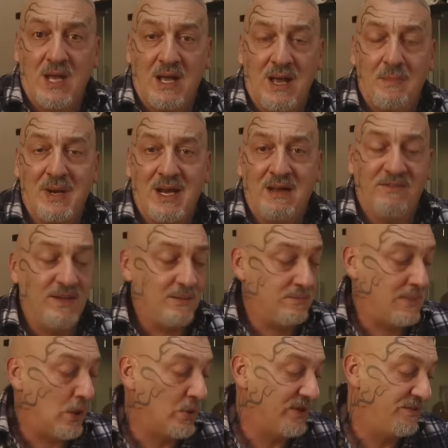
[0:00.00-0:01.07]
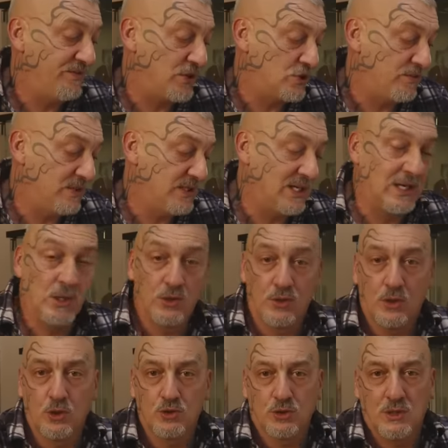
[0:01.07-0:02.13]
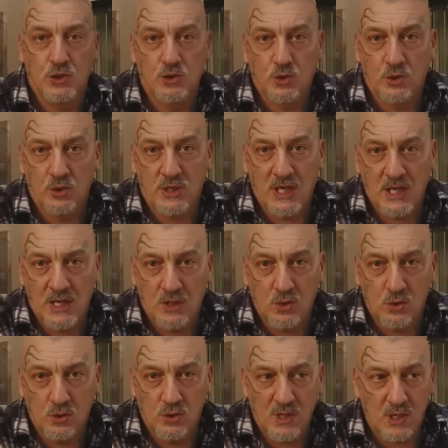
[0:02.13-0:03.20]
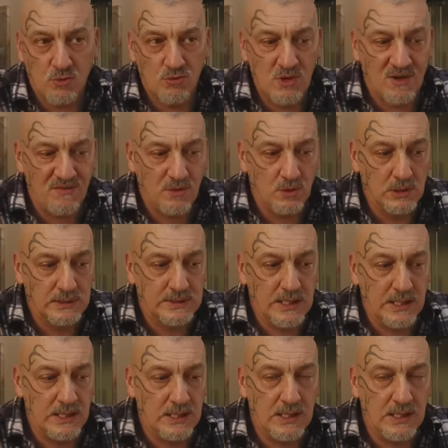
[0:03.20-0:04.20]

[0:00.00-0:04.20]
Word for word: a breve, ma ora vi faccio vedere l'orologio del giorno che ancora una volta,